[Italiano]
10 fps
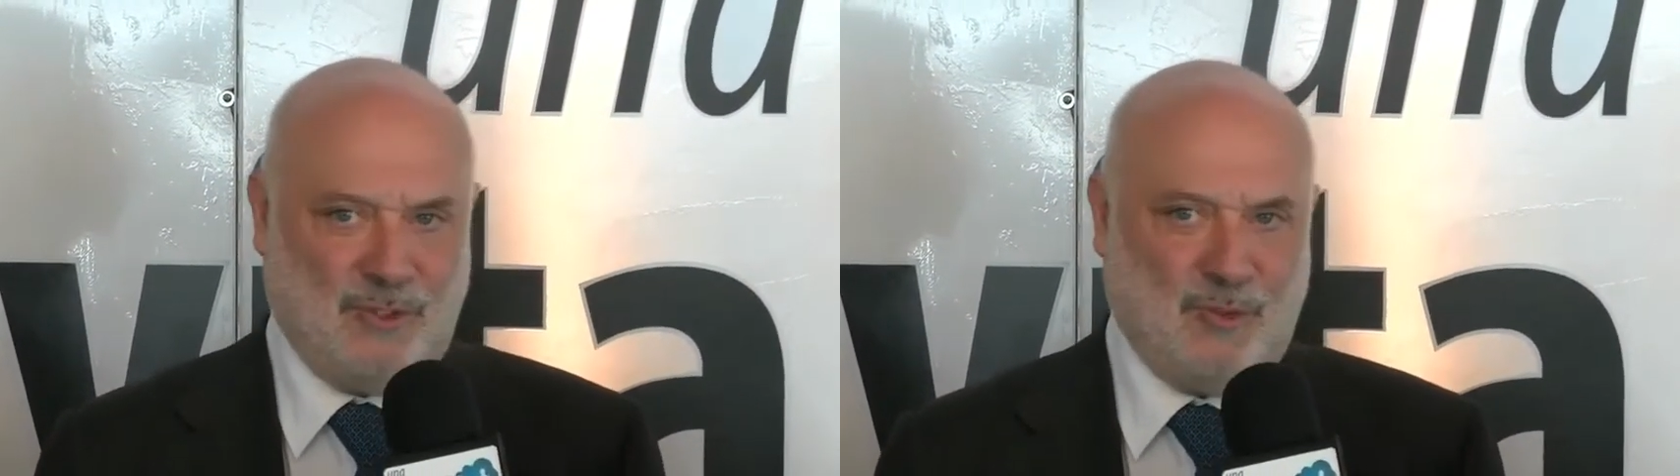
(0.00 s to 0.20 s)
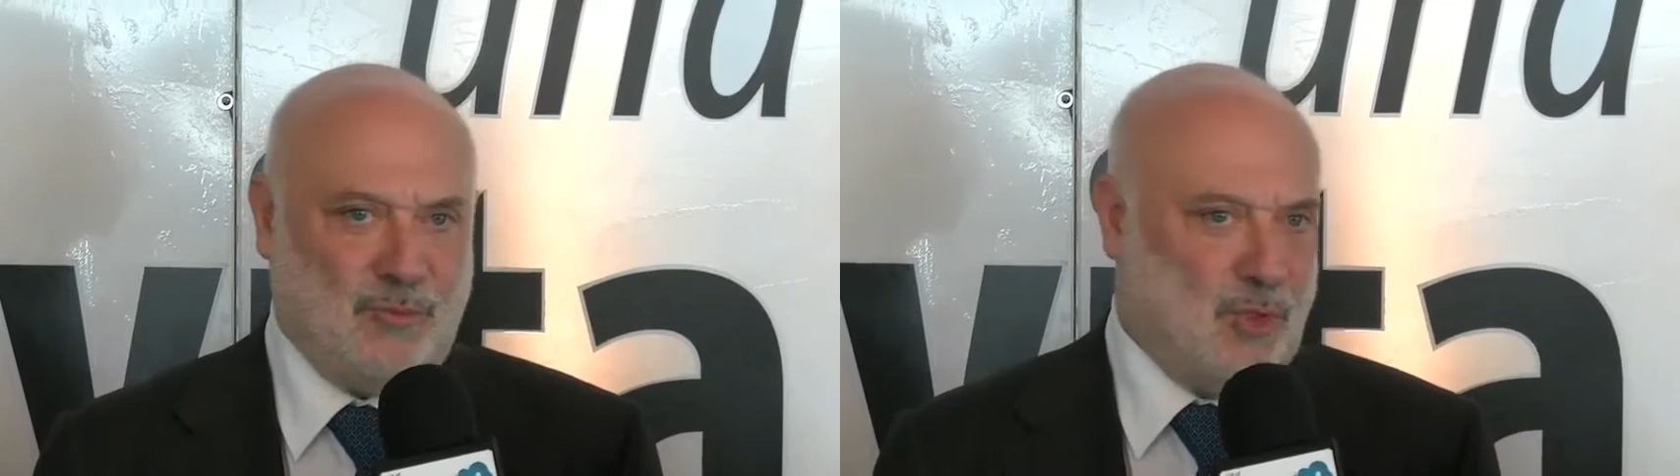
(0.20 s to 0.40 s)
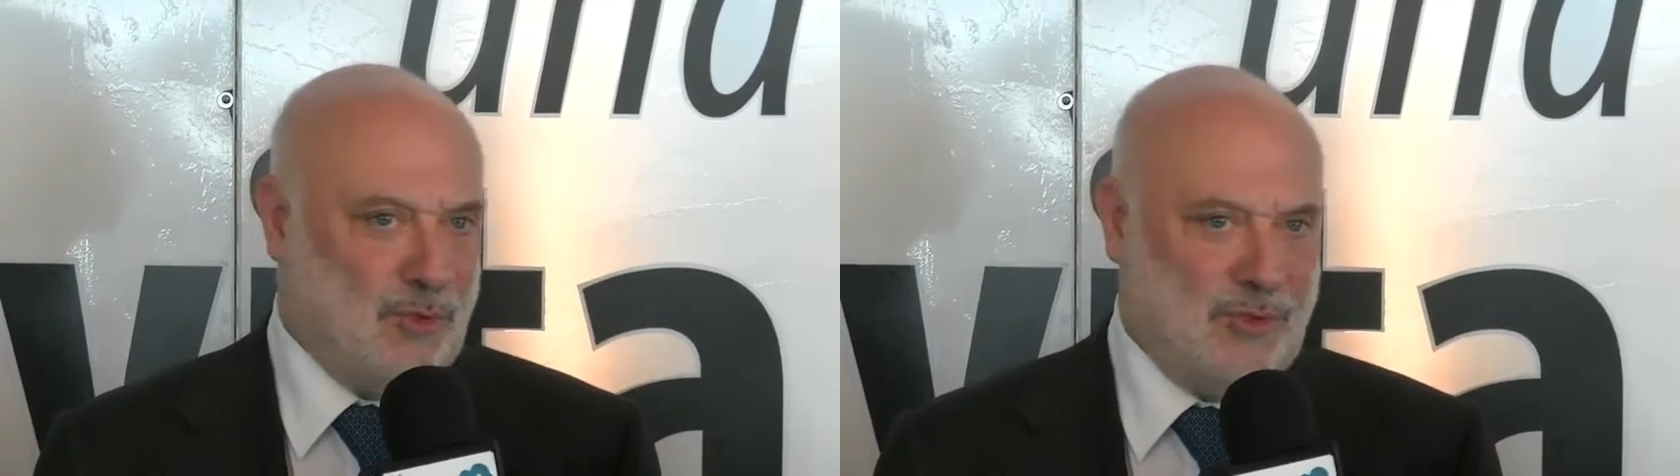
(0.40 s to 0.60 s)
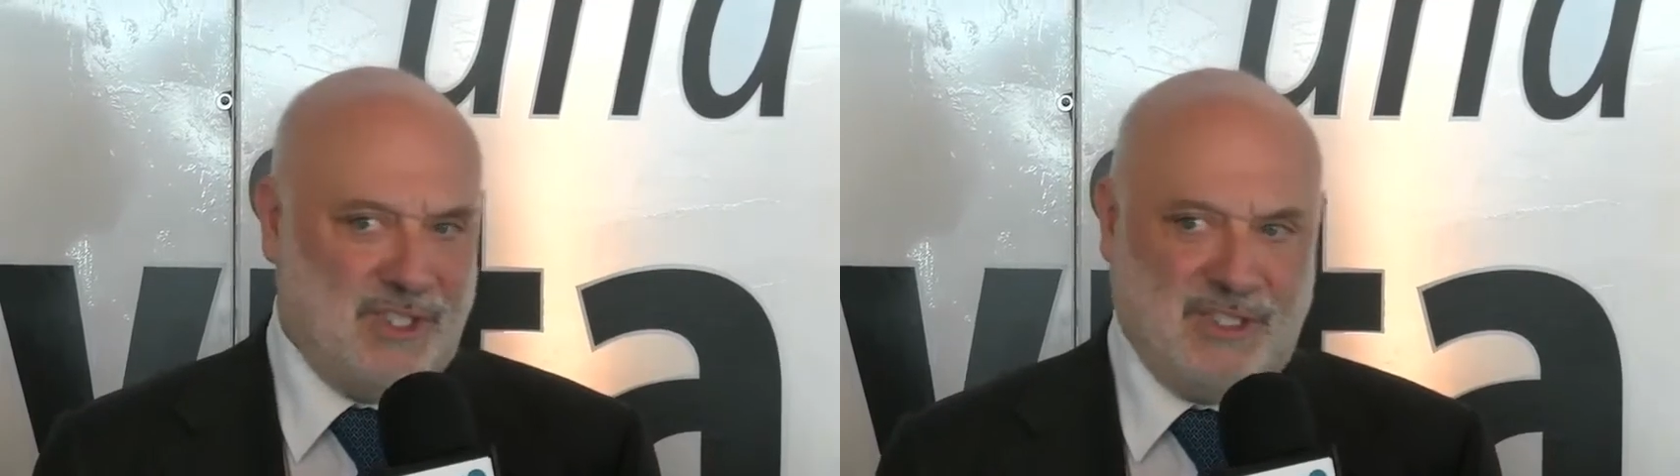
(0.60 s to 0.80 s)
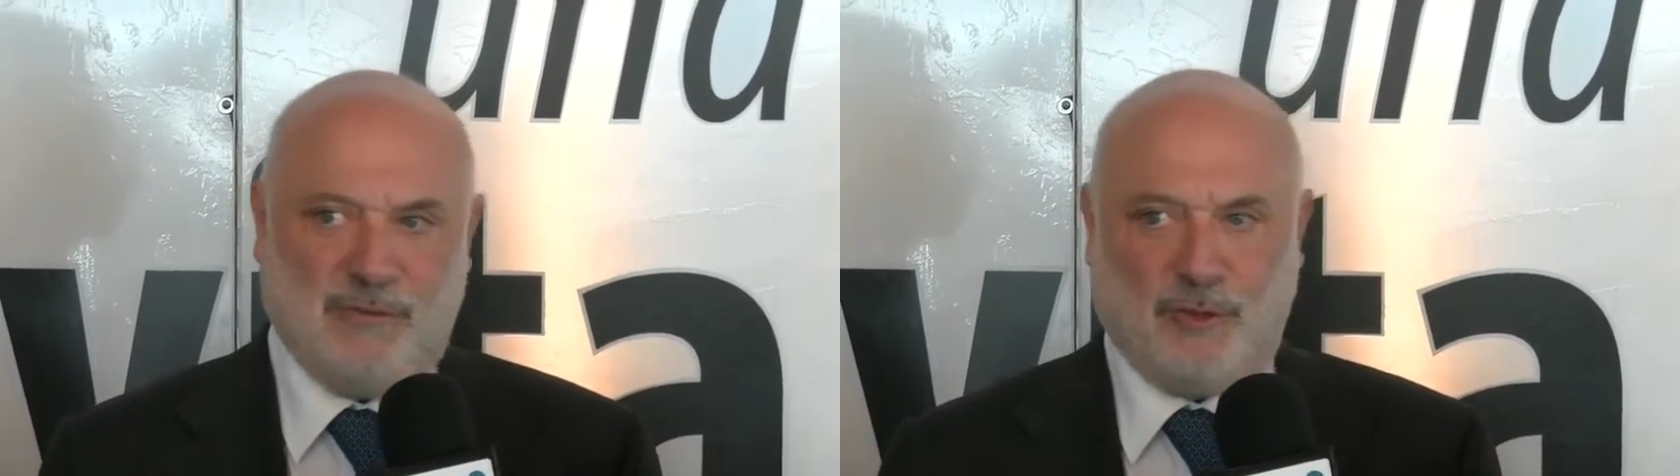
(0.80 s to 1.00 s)
con
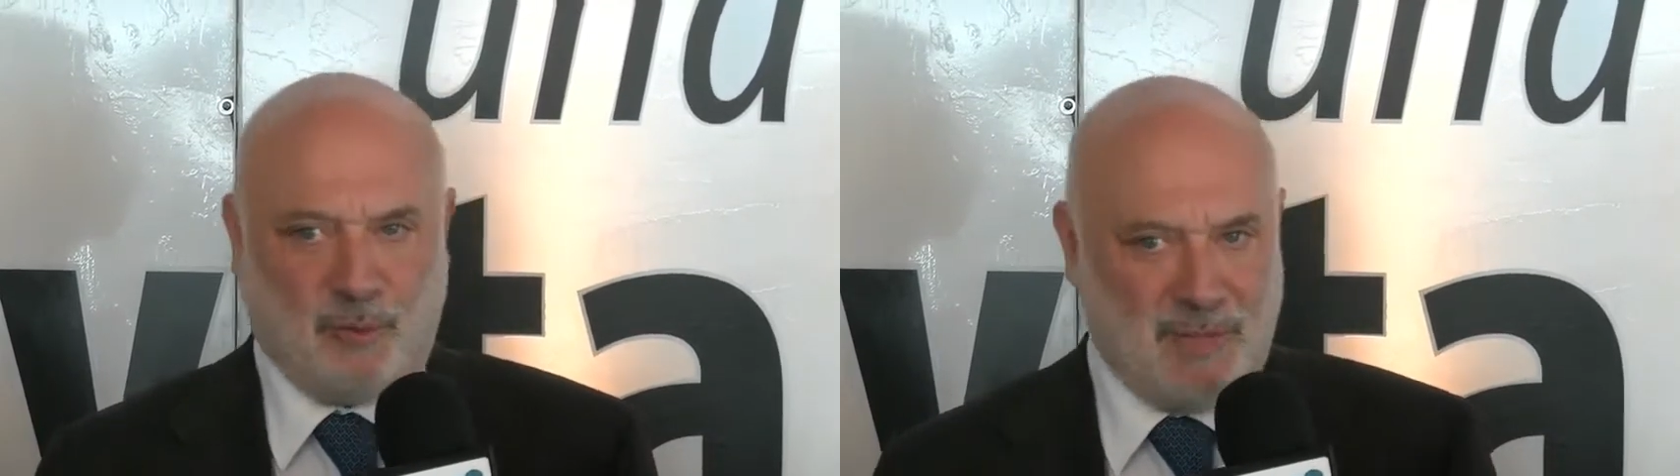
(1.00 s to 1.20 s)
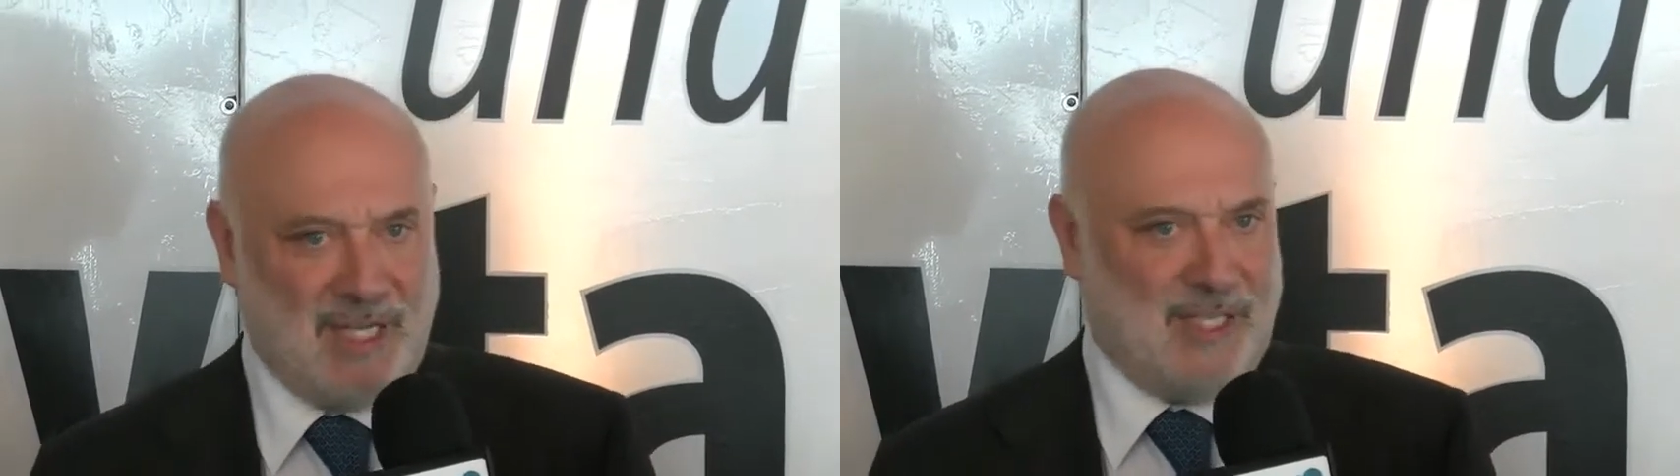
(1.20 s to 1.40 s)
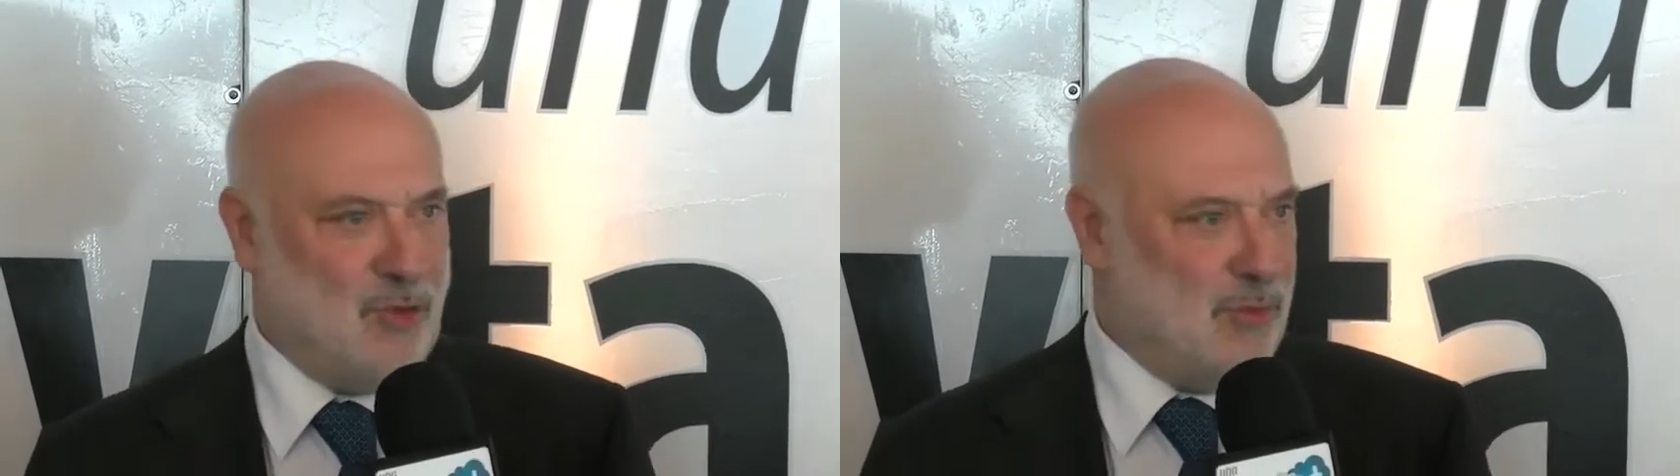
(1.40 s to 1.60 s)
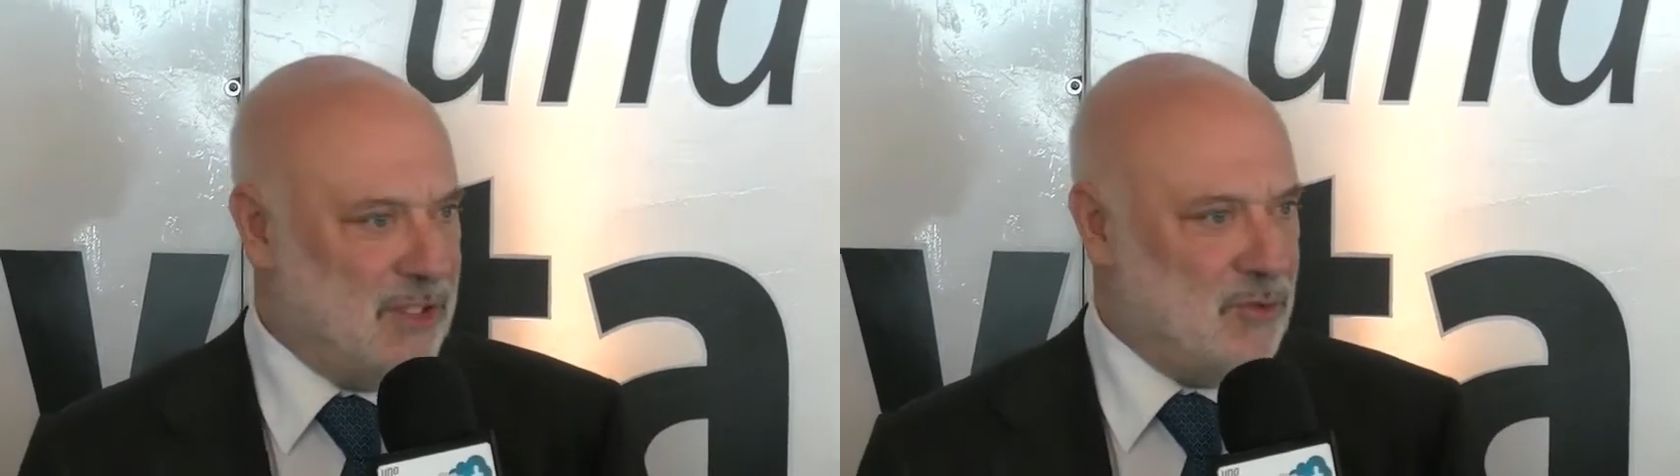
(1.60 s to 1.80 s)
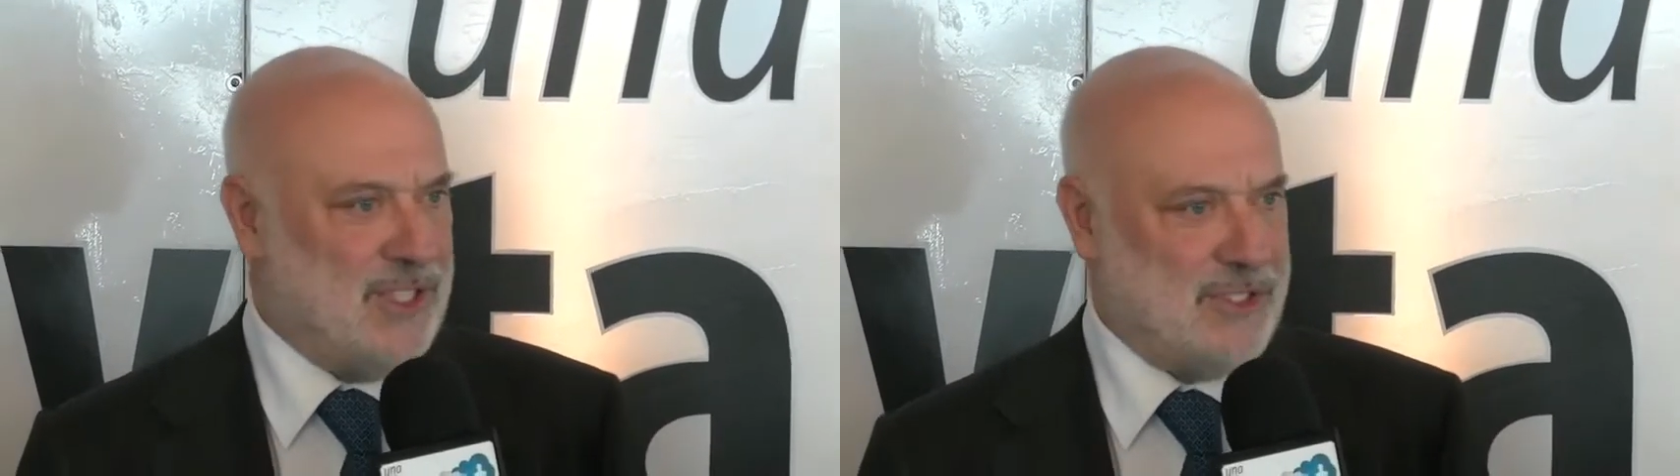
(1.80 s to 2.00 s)
modi informali
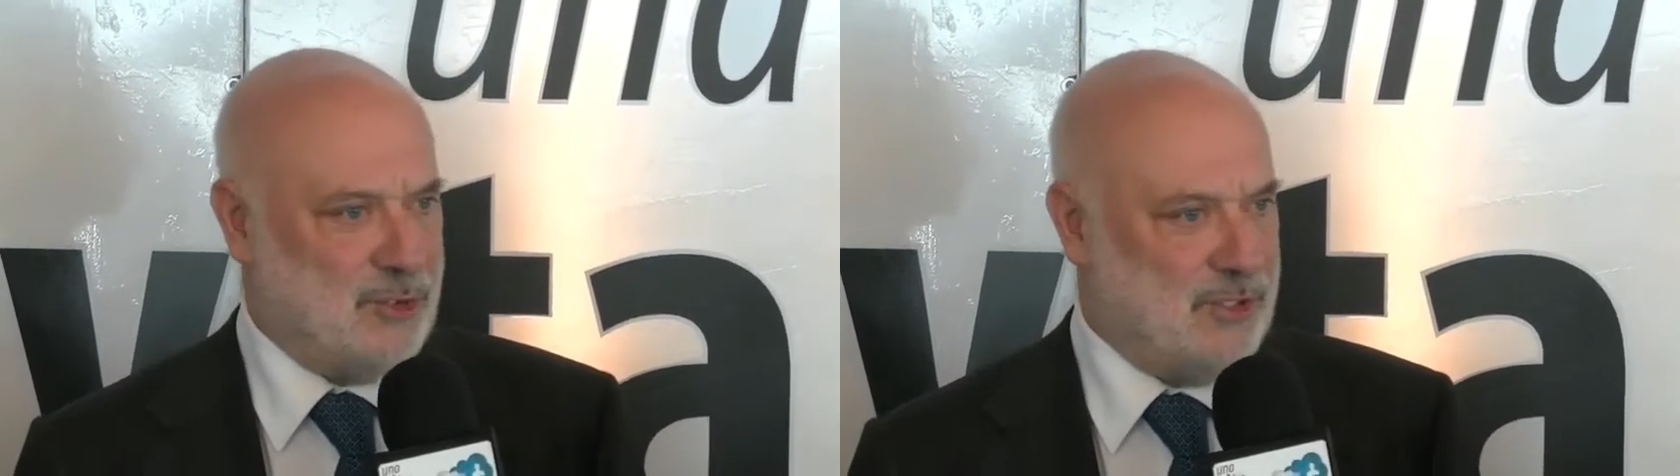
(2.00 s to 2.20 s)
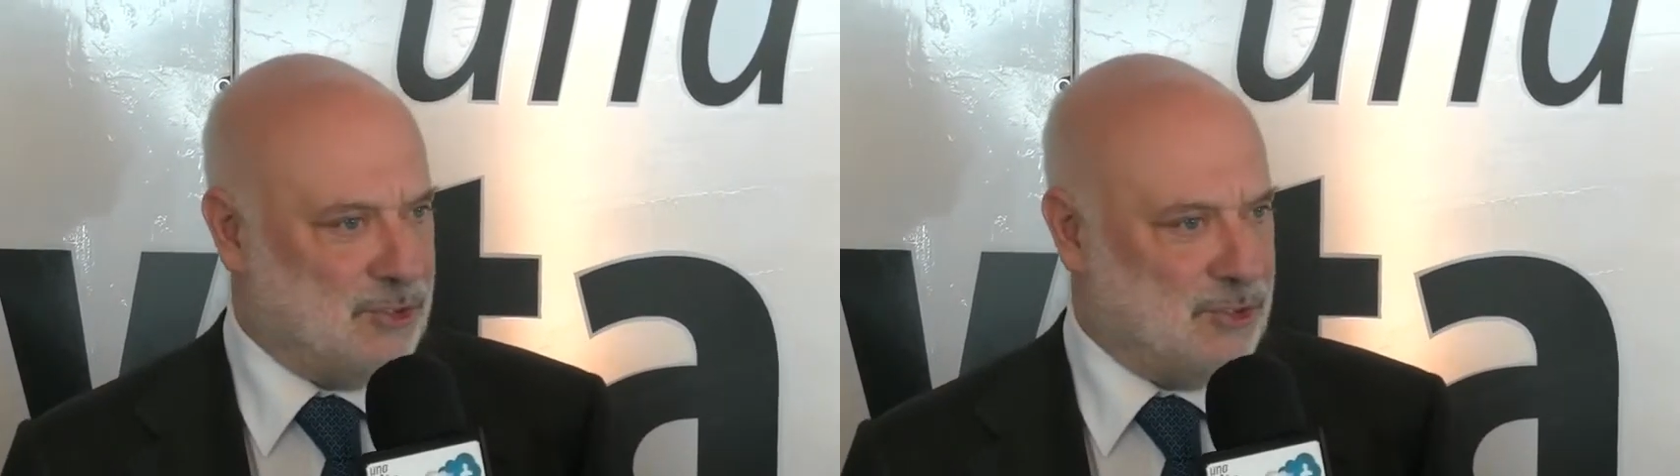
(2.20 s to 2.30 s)
come questo